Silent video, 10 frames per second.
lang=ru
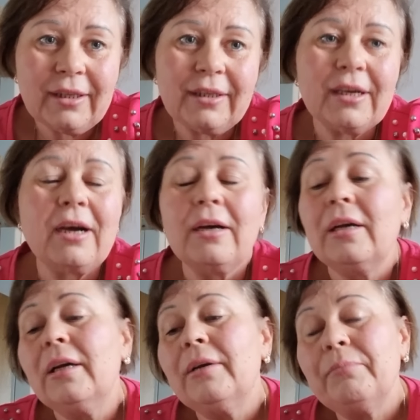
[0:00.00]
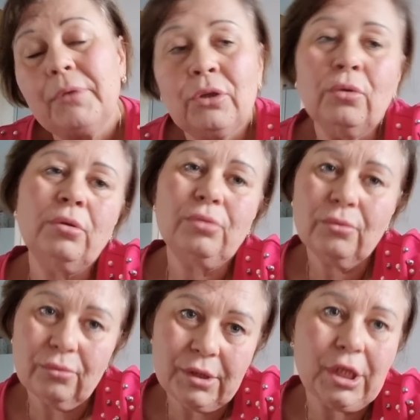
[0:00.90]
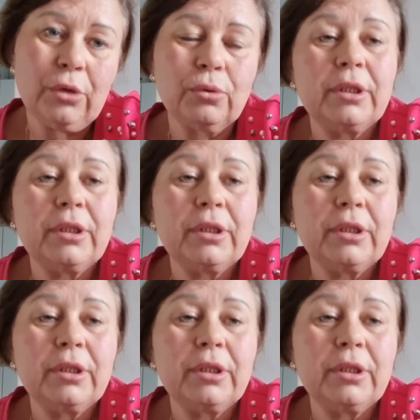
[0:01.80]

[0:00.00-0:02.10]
я минуту уделю.